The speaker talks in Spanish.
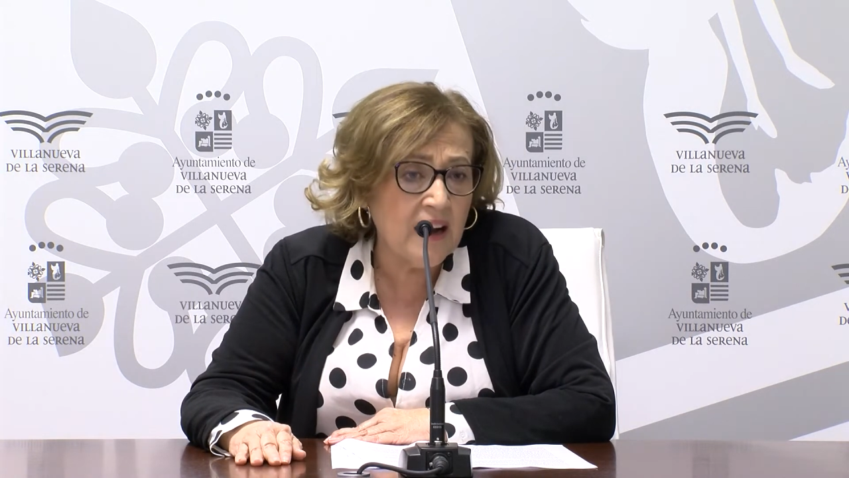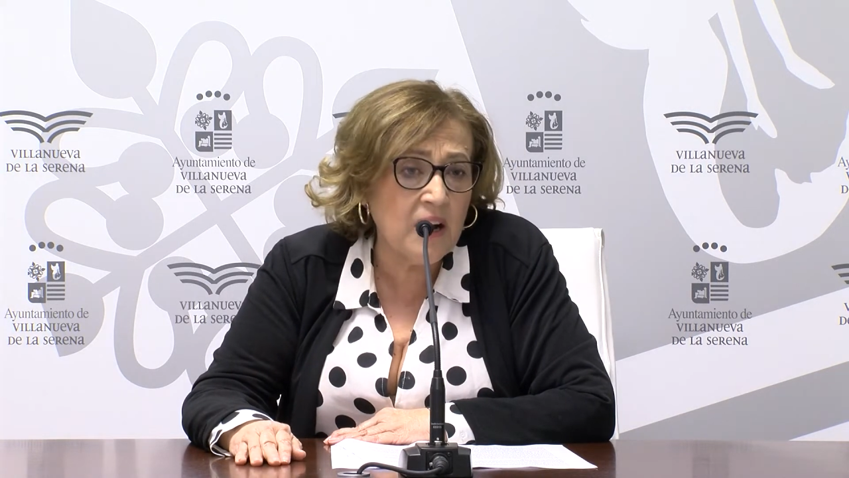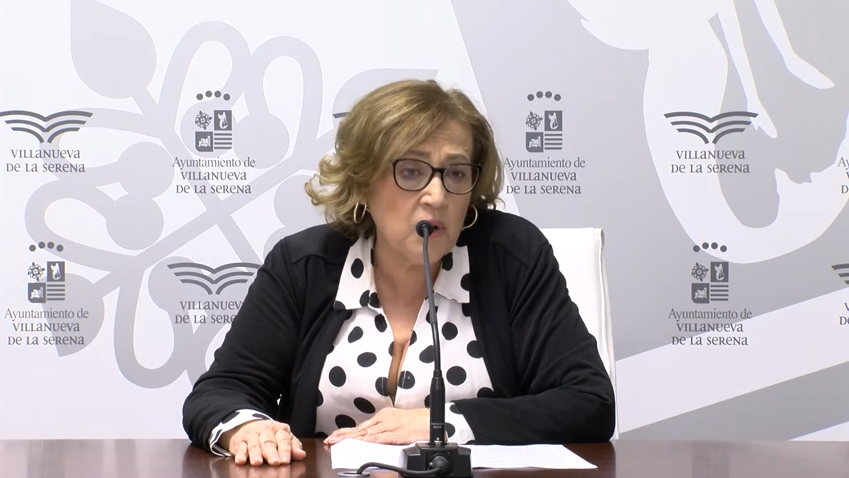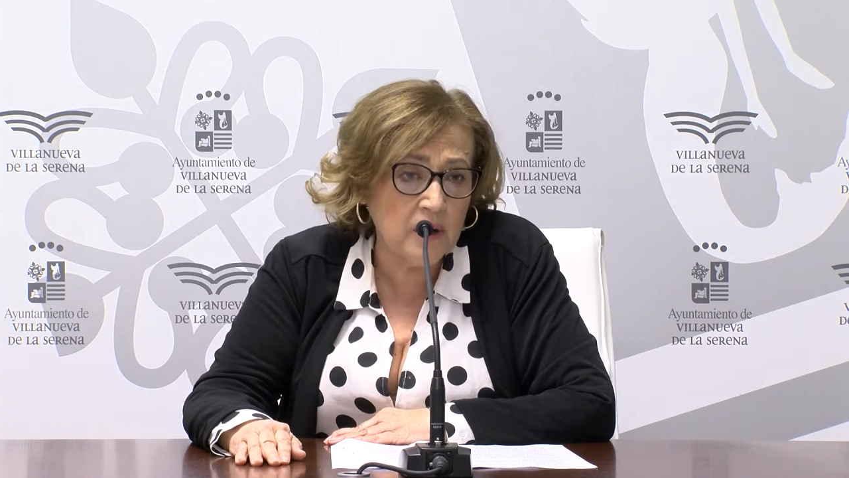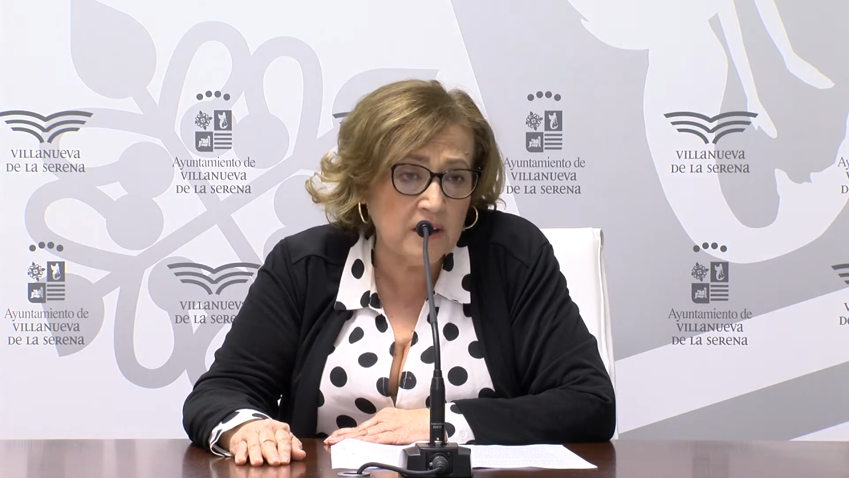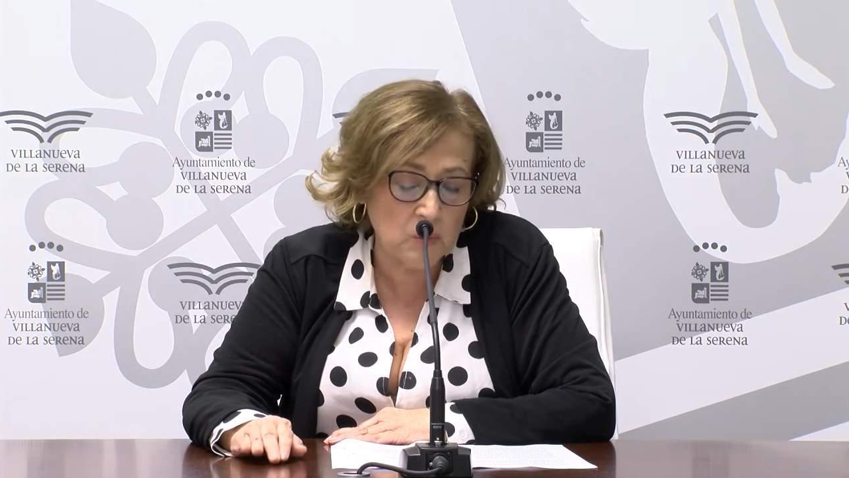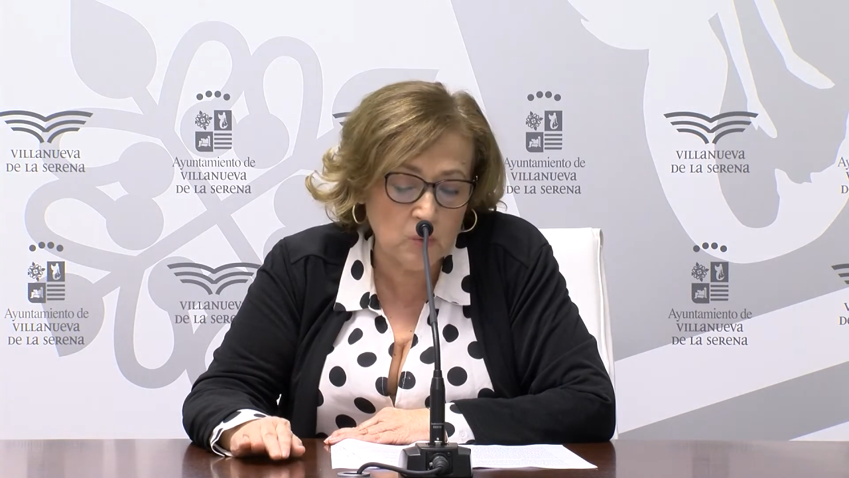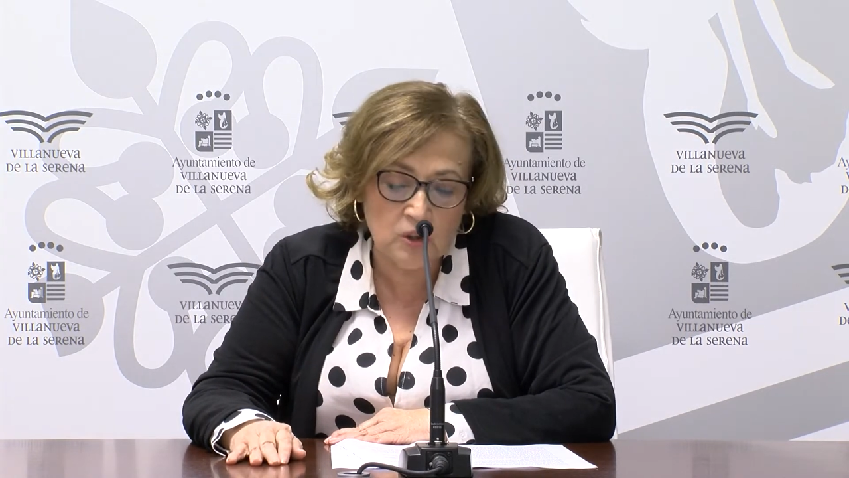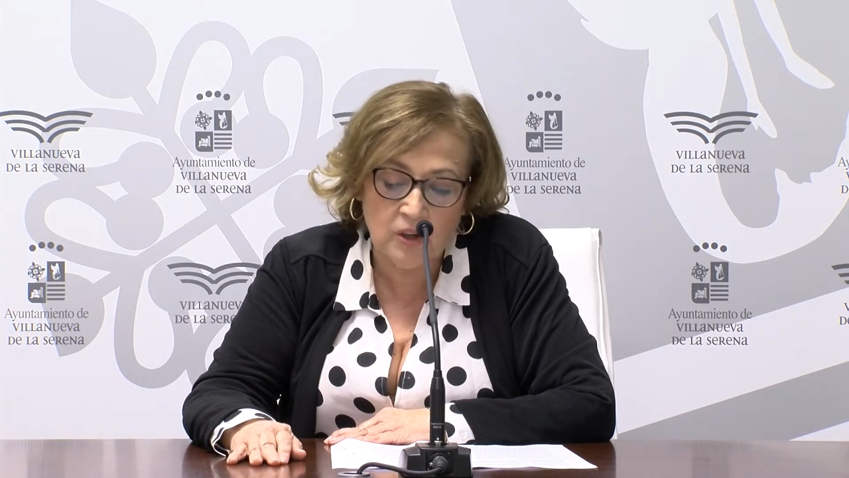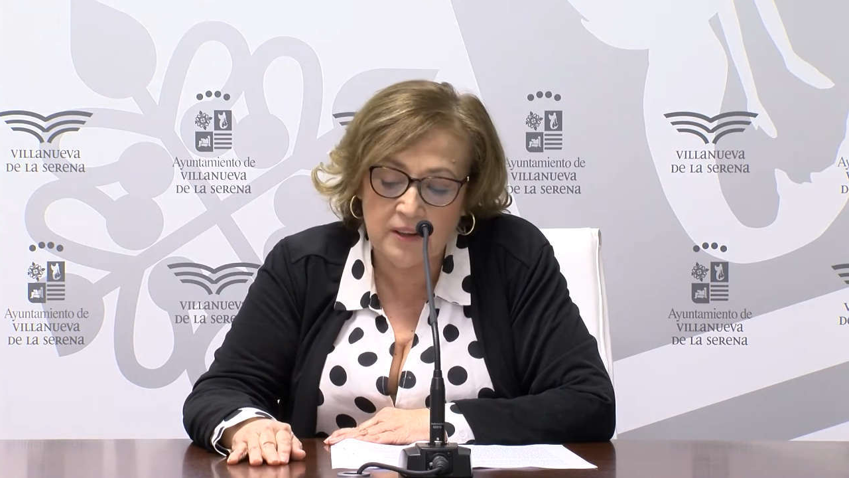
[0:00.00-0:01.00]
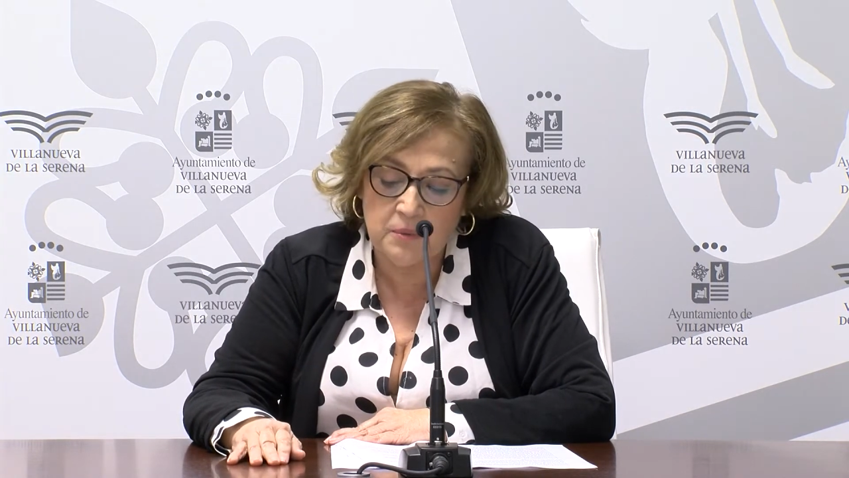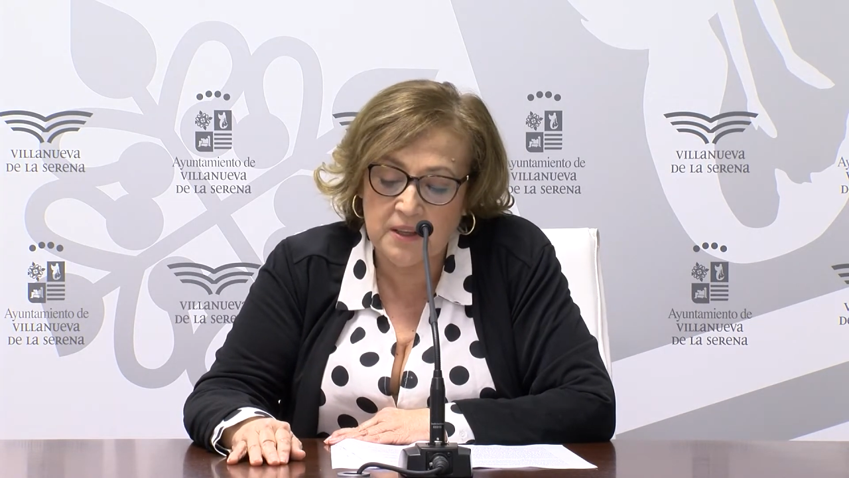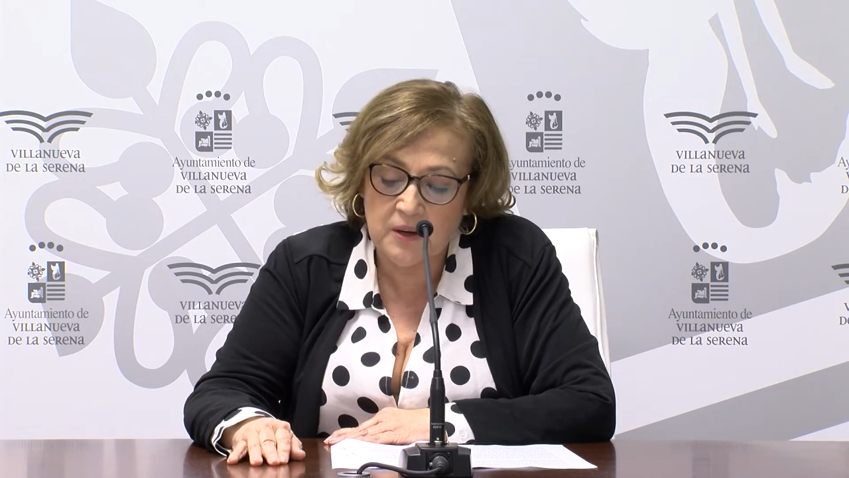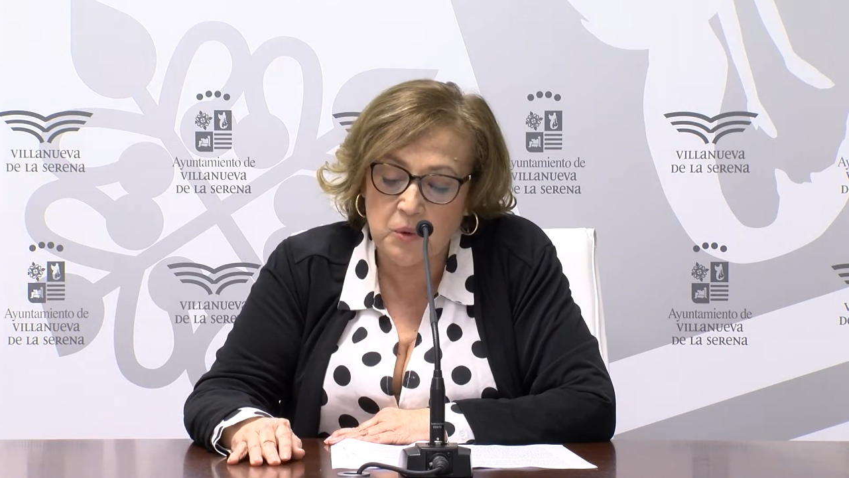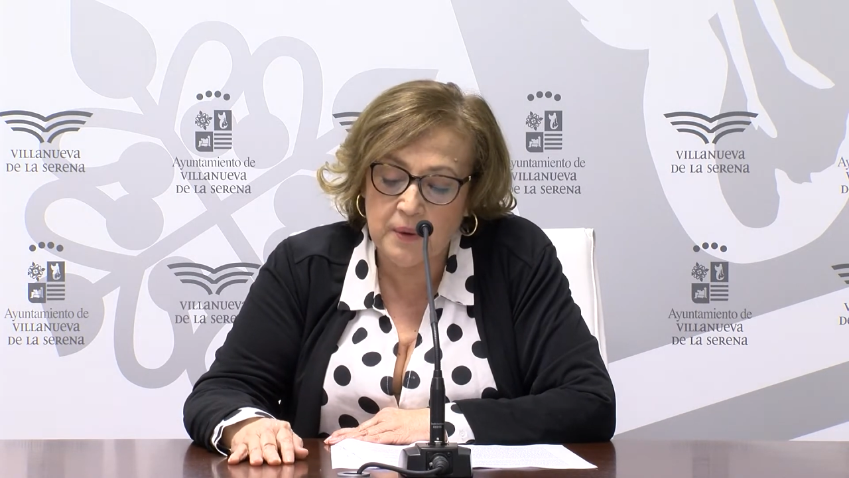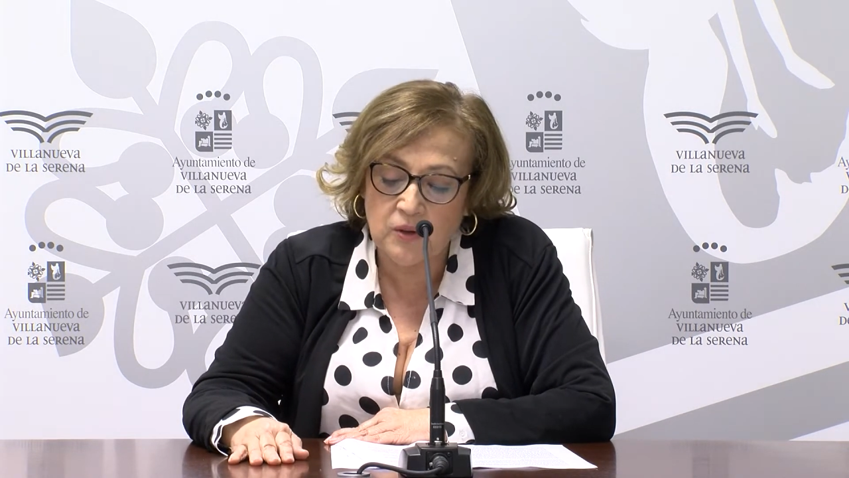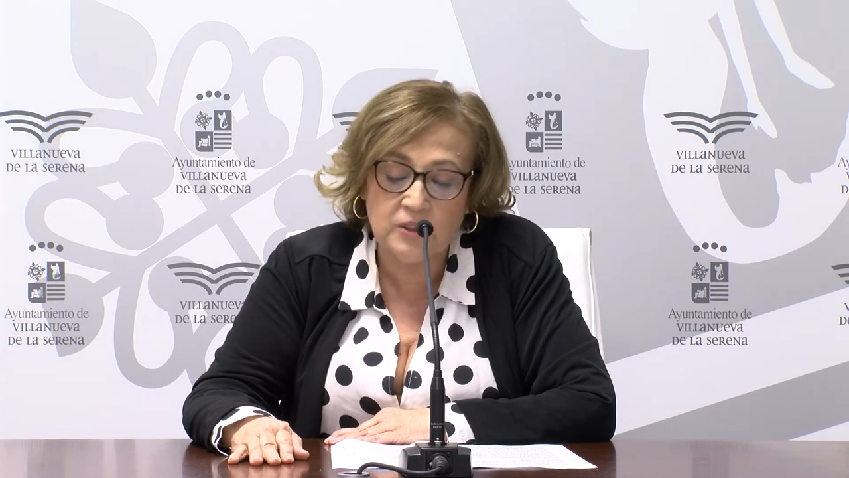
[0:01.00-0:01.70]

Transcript: a los agricultores de Villanueva,